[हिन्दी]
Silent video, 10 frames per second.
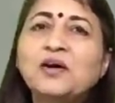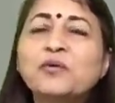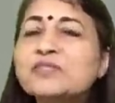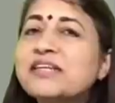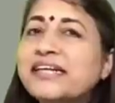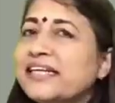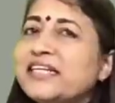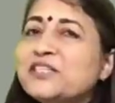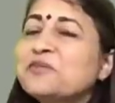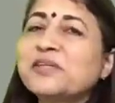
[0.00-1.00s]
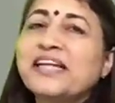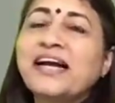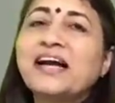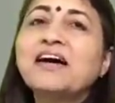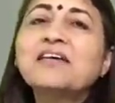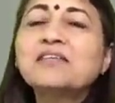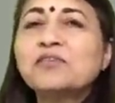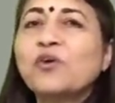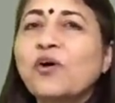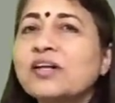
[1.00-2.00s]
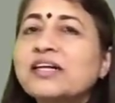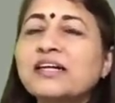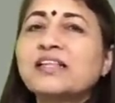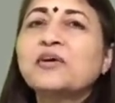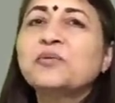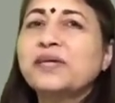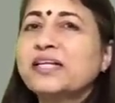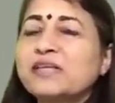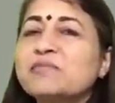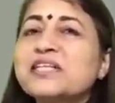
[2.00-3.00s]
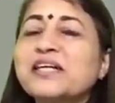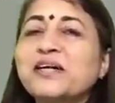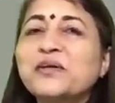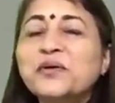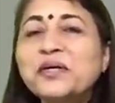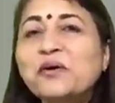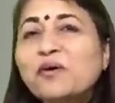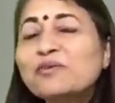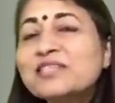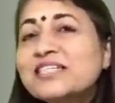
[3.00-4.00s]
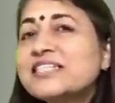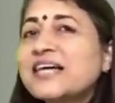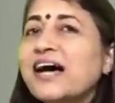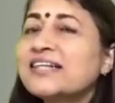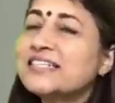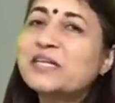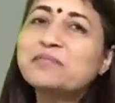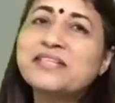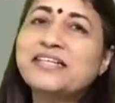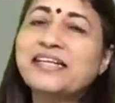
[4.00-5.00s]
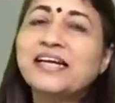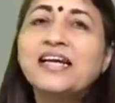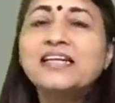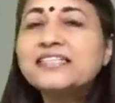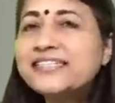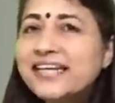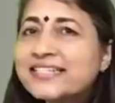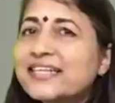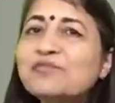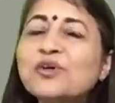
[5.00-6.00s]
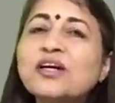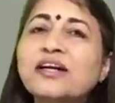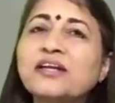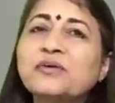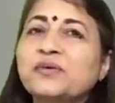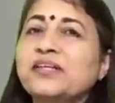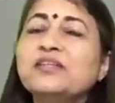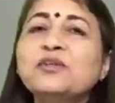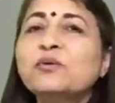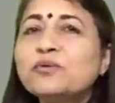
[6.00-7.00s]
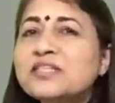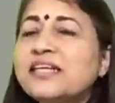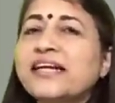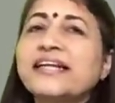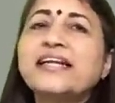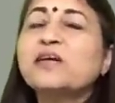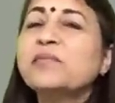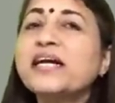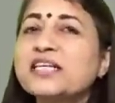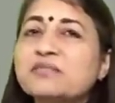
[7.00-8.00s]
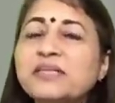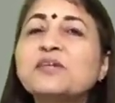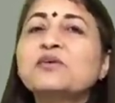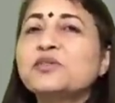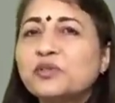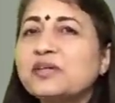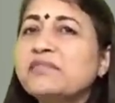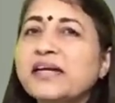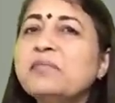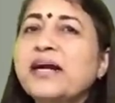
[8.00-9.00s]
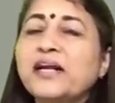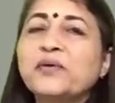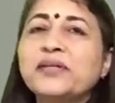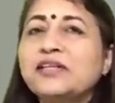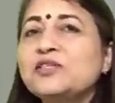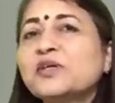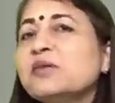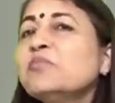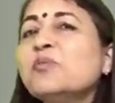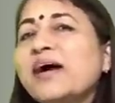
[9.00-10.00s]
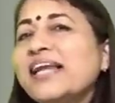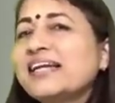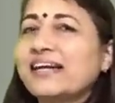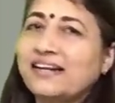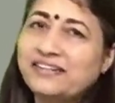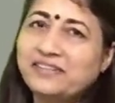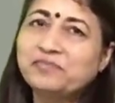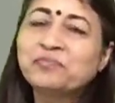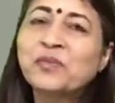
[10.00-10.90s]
उस लेडी ने जो बताया क्रॉल करते हुए एकदम से खड़ी हो गई और उसने चार स्टेप्स लिए जैसे ही वो खड़ी हुई तो उस लेडी ने अपने हस्बैंड को जो कि वहीं बैठे हुए थे जो कि मोबाइल कर रहे थे